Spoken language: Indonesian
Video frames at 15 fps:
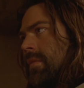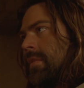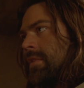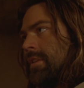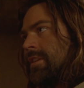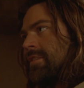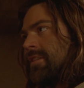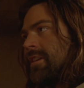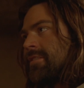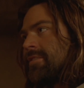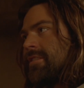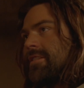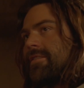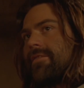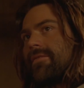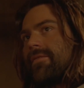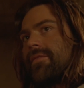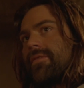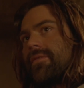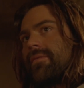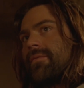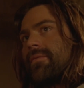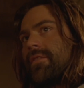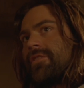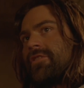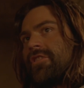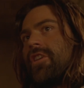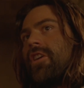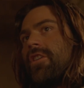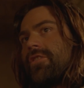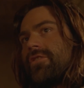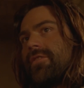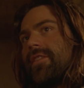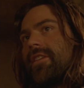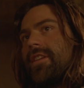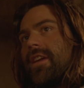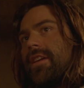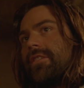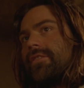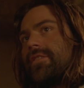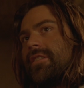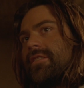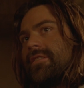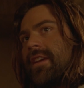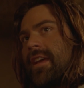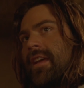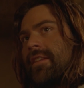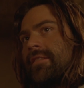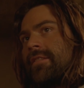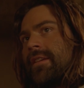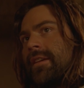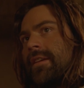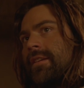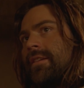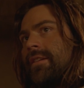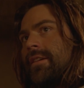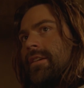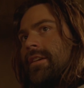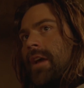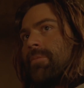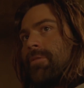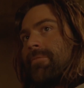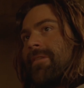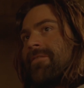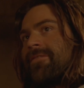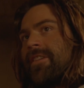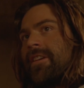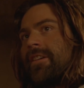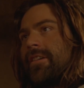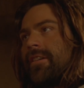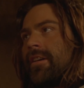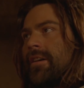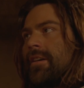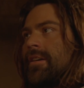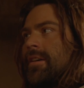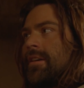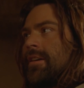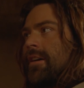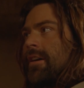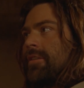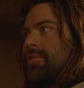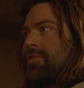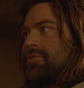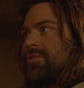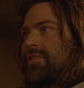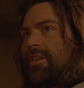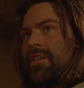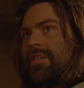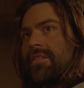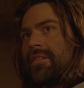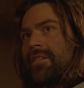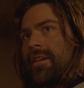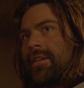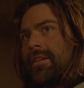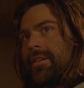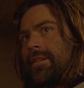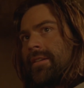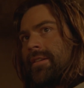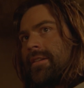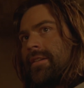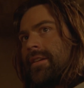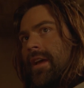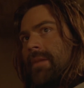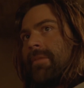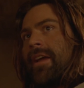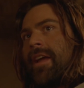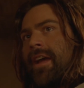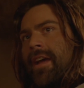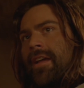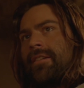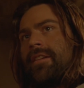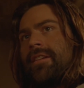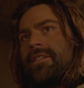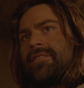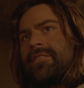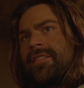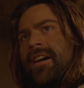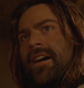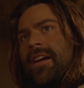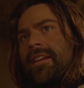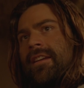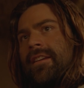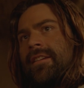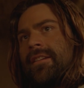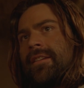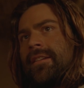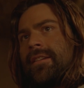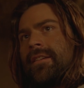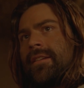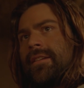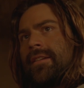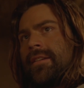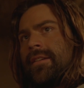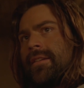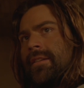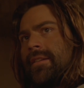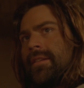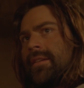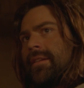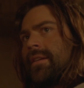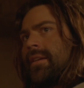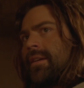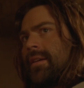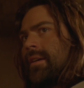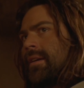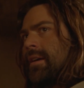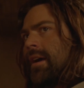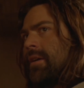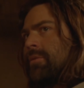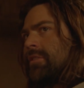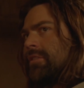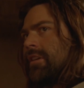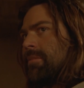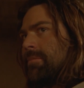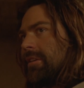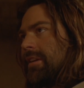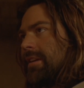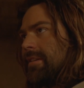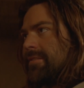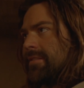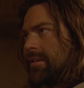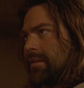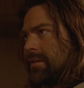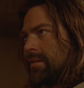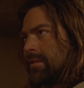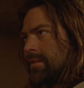Sedurunge nyong weruh bekas pakuna astane lan nunjukna jentik maring tatune lan ngemek kembongane. Inyong ora percaya.